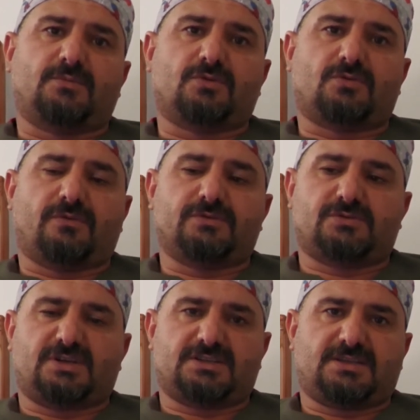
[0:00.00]
bu Covid
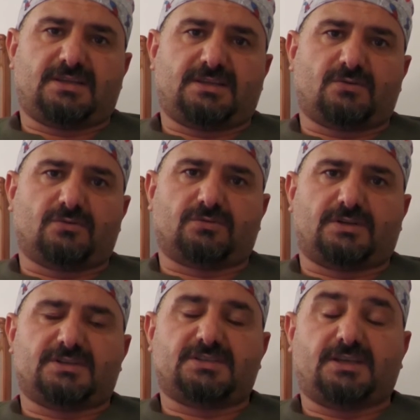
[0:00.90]
sürecinden de
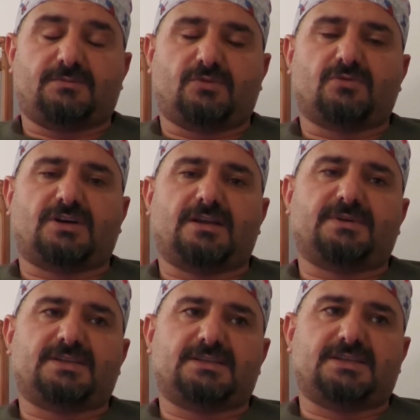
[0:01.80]
kurtula şey bu
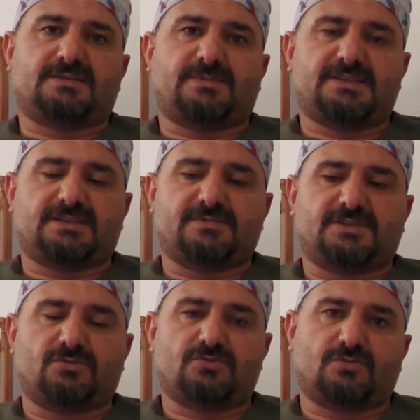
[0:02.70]
kalp krizi geçirme
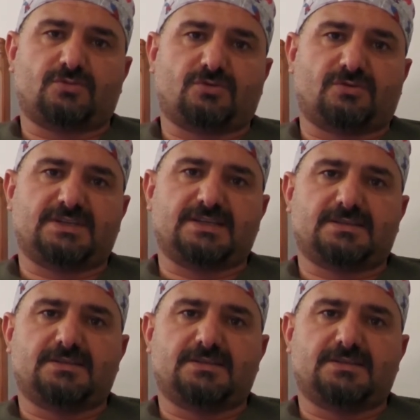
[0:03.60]
riskimizi de düşürmüş olacağız.